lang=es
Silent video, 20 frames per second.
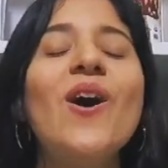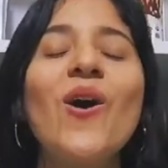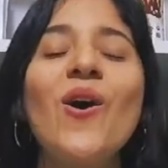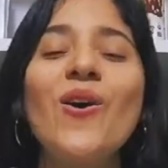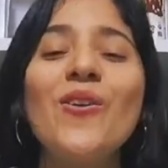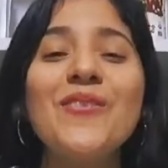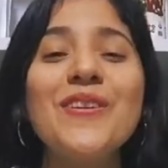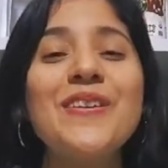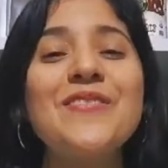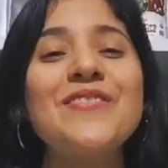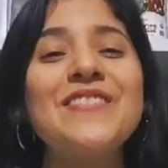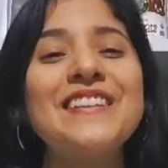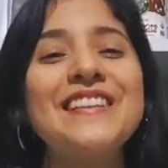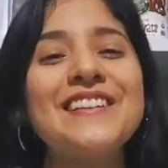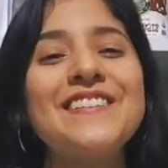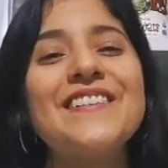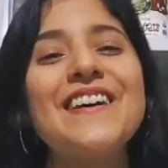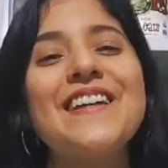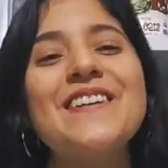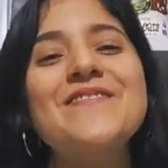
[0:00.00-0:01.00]

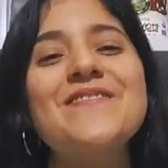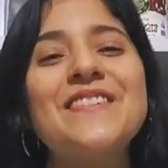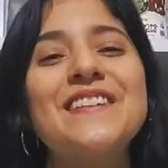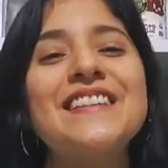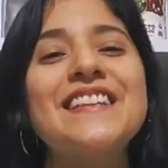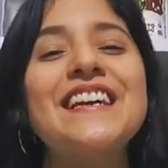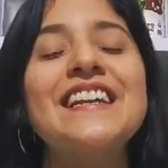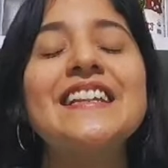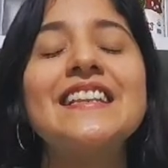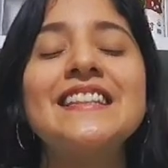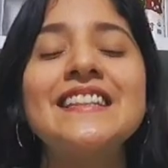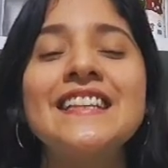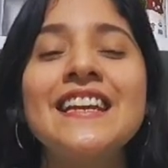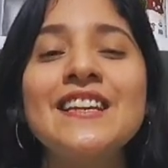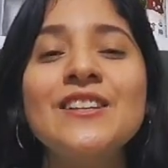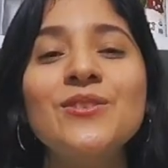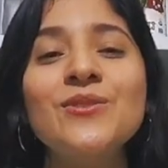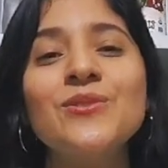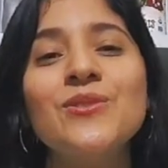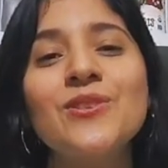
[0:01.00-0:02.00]
Obviamente va a depender de
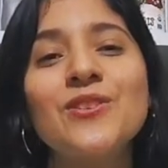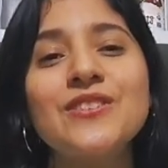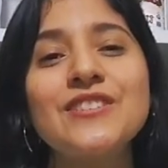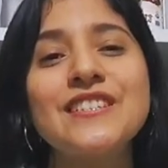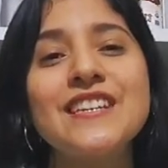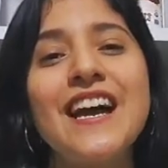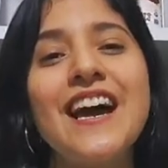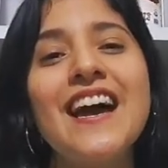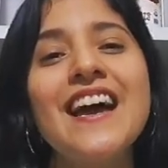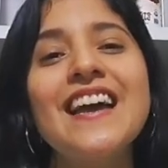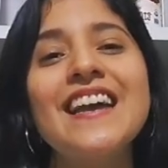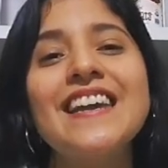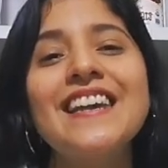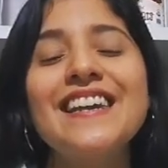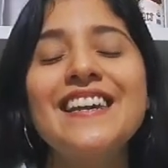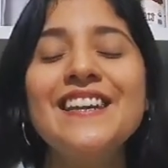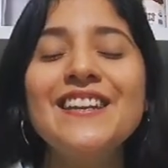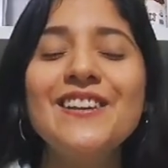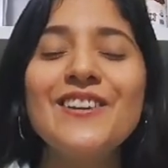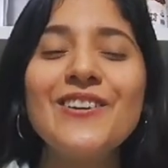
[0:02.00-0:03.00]
tu dosha
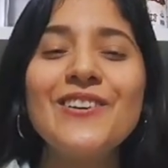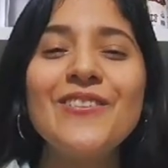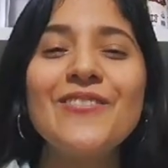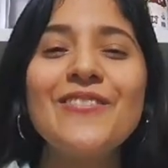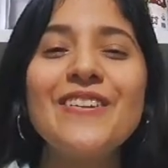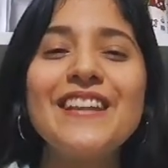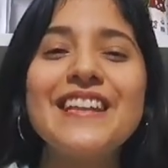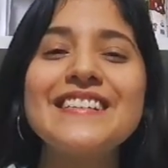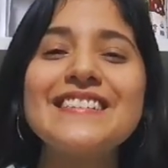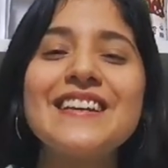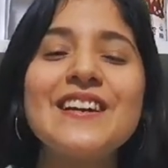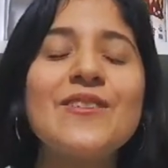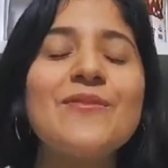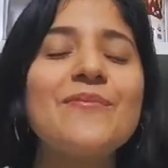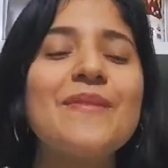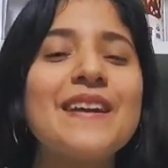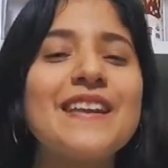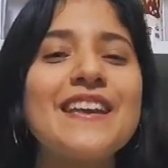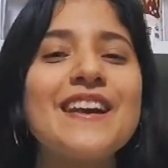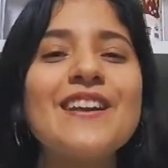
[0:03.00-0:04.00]
y no olvides
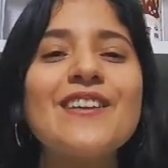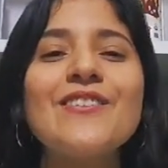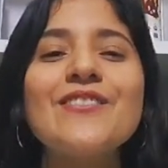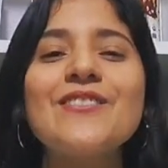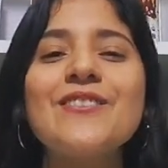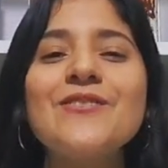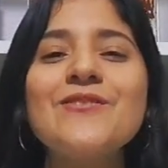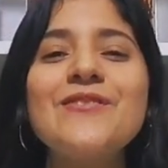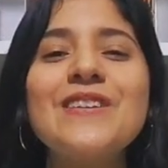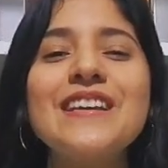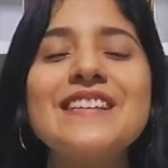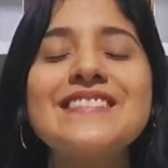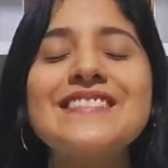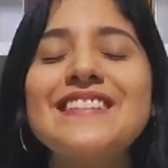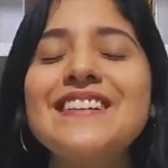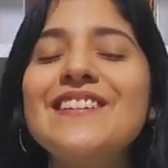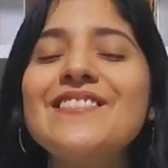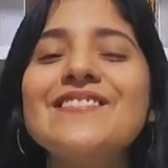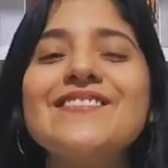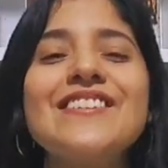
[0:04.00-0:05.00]
acompañarlo de un
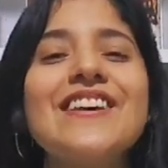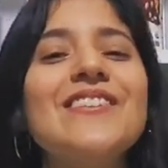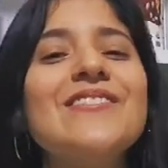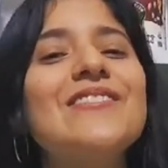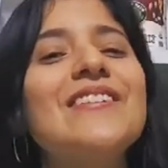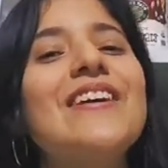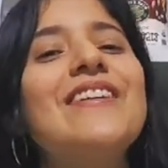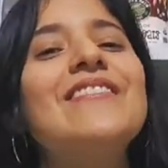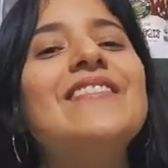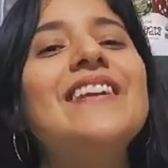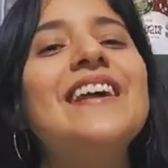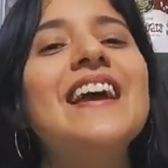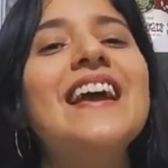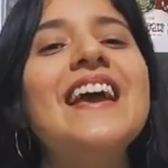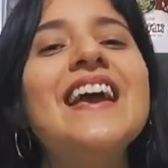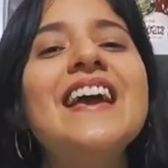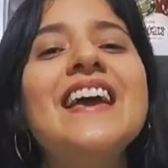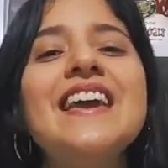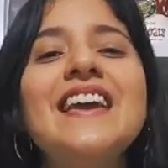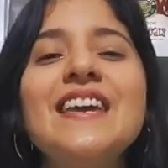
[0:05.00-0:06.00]
estilo saludable
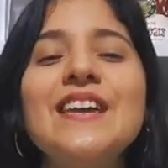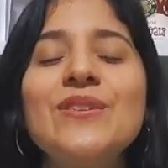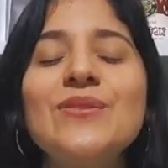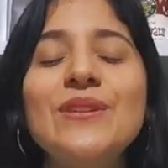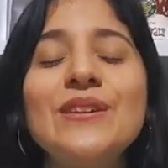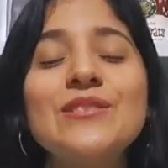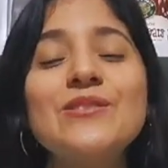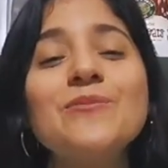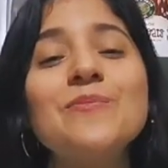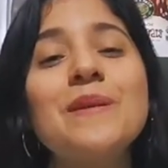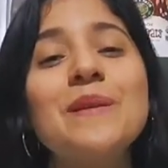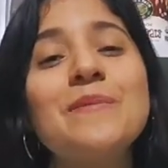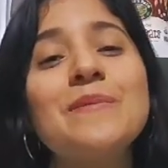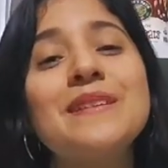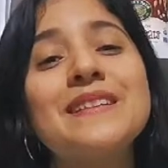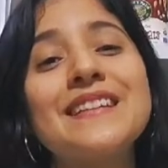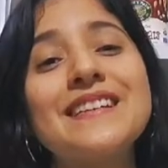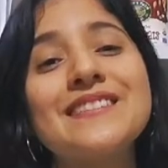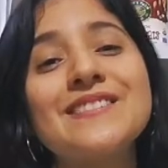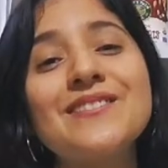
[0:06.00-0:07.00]
y una
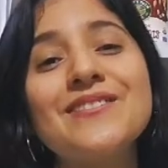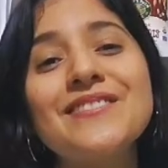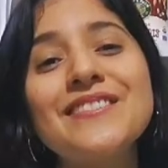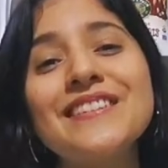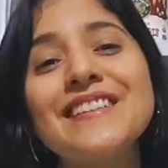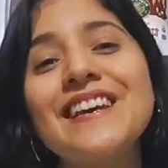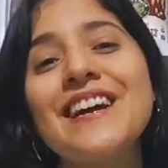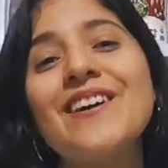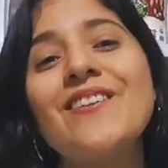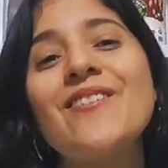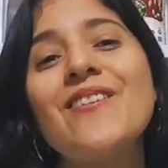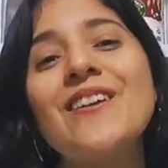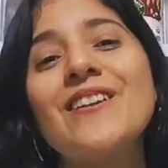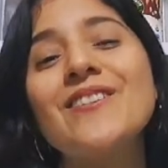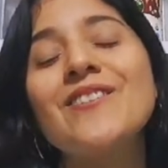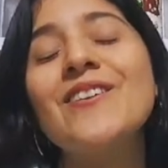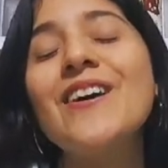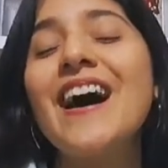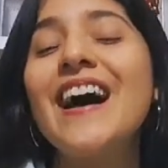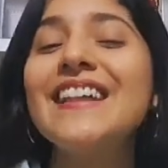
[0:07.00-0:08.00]
suplementación de
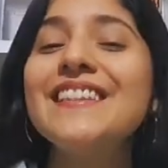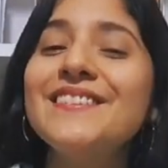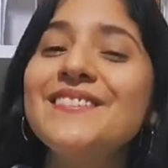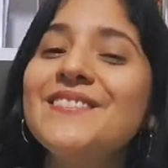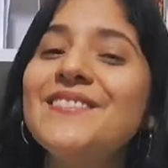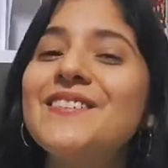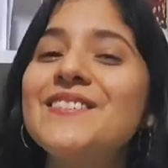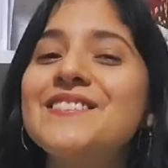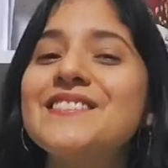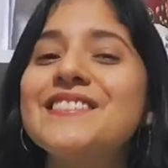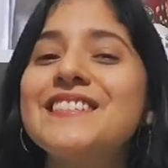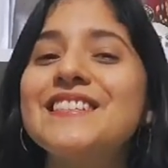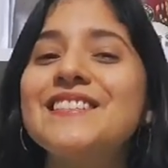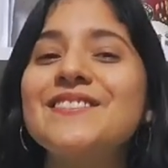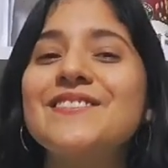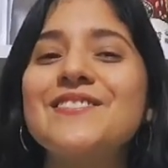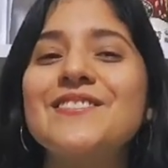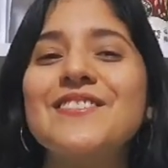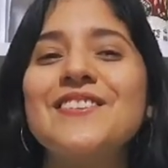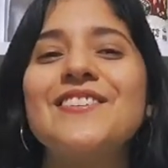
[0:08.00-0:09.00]
acuerdo a tu
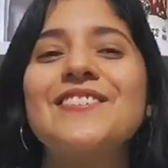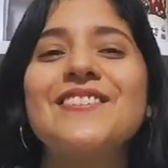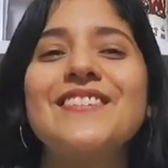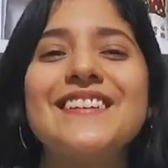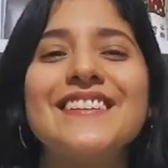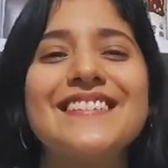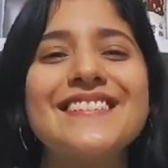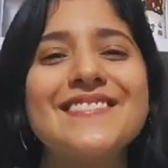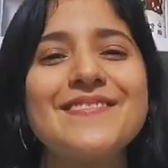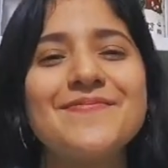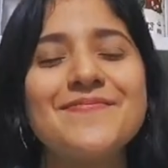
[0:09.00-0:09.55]
constitución.